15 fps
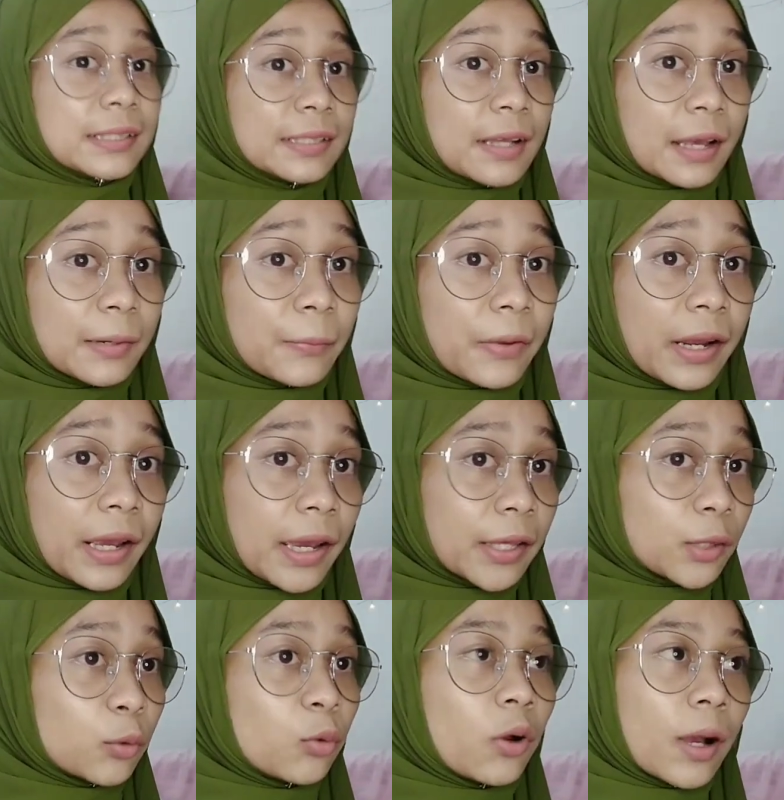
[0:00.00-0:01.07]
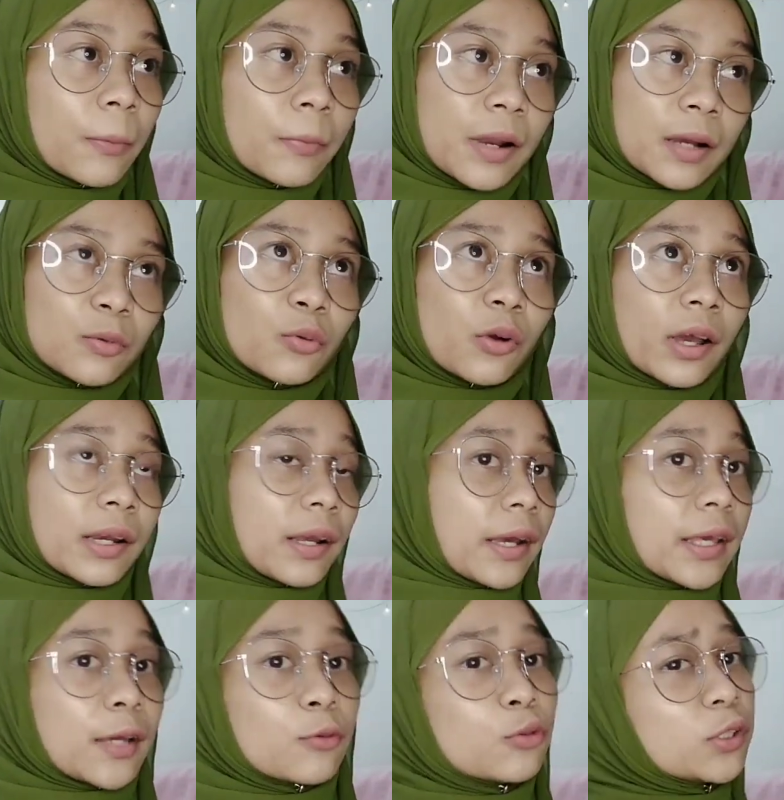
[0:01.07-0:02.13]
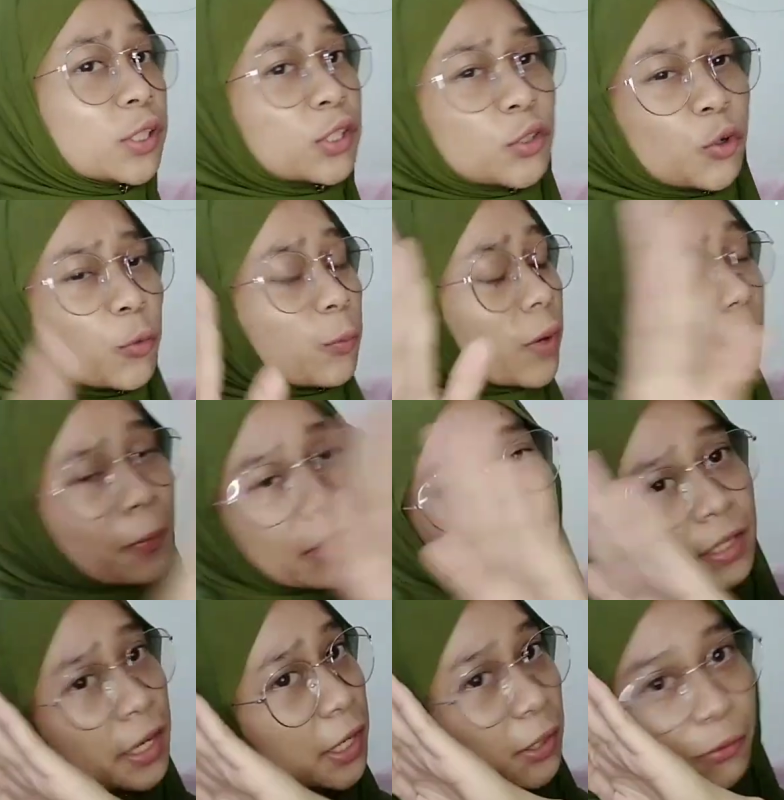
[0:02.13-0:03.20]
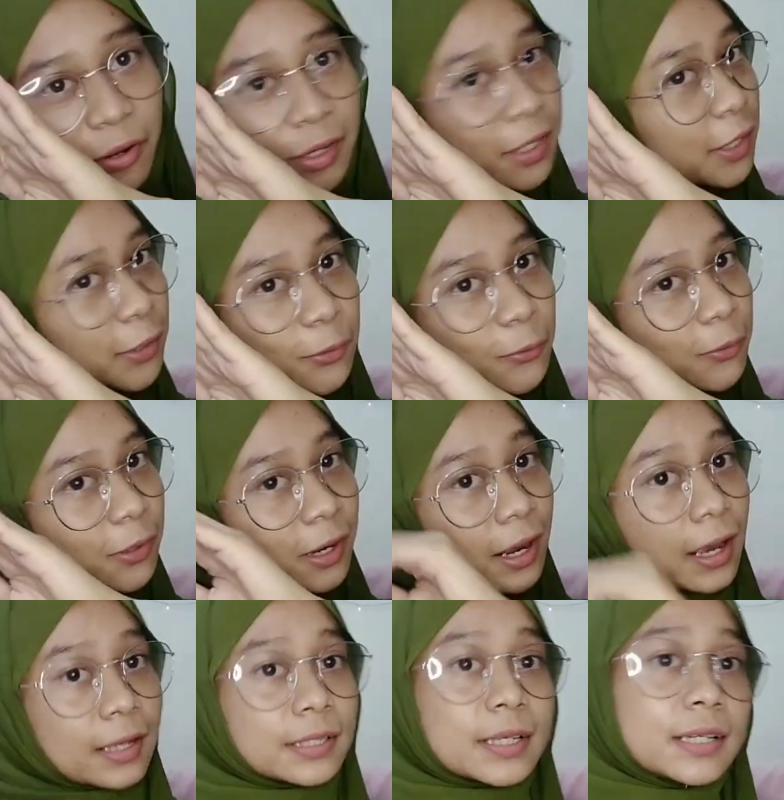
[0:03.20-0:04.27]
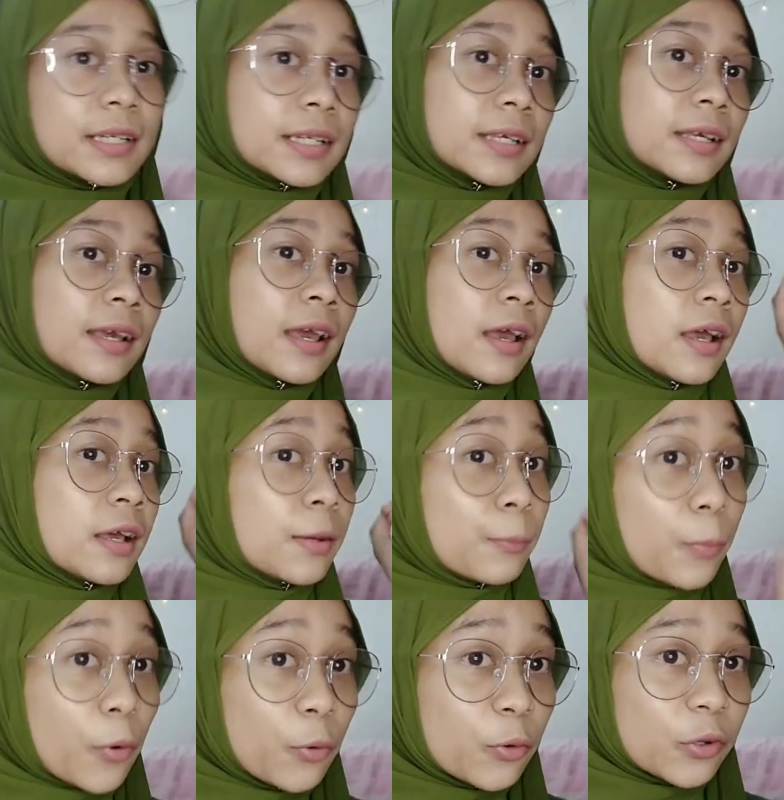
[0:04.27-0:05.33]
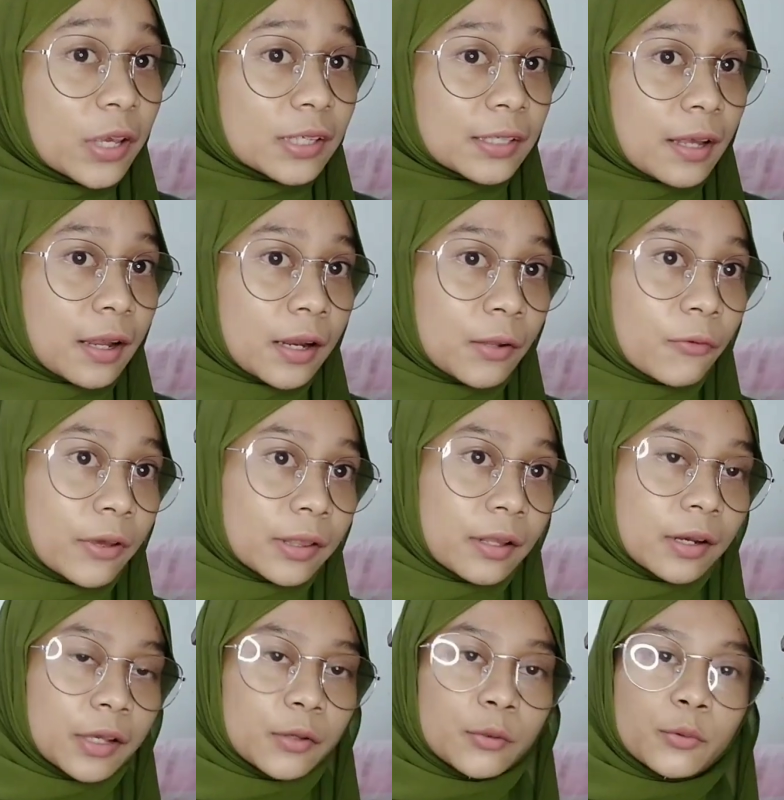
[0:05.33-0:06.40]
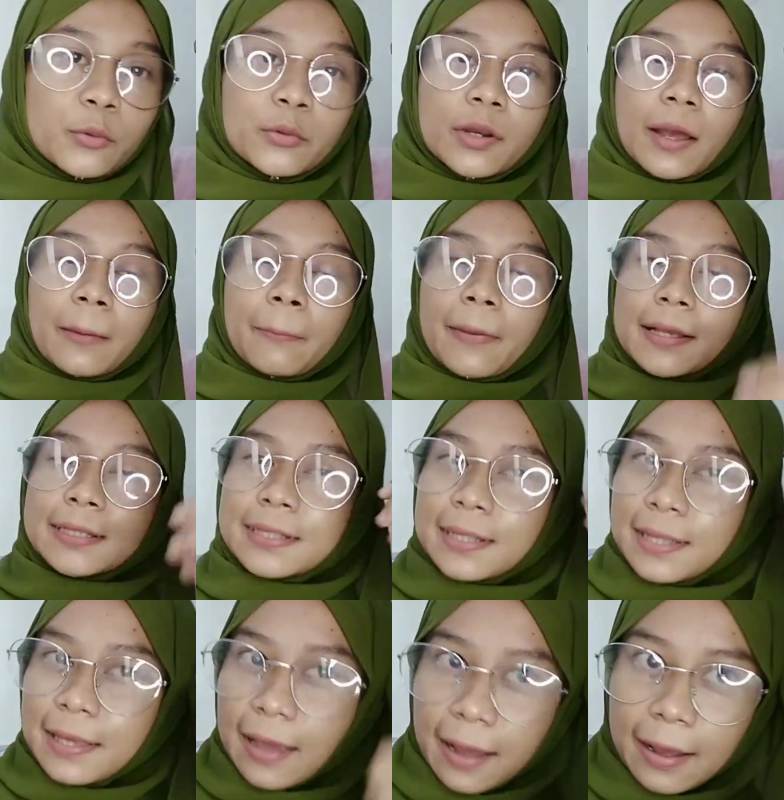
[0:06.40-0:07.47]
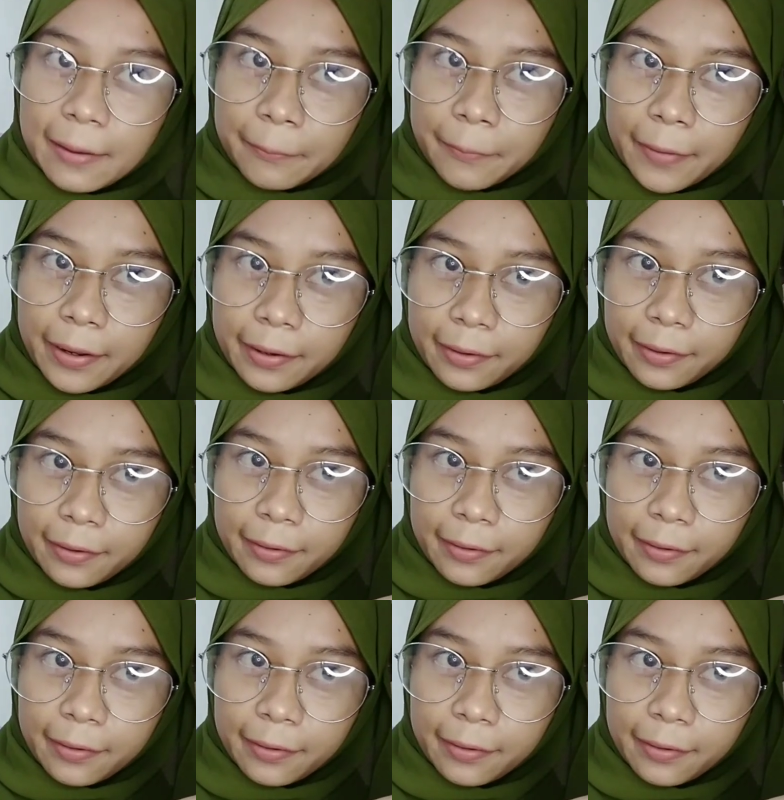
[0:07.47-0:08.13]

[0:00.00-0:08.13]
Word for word: dan mereka itu nggak melakukan kayak uji coba pada hewan jadi produknya Scarlet Whitening itu udah pasti aman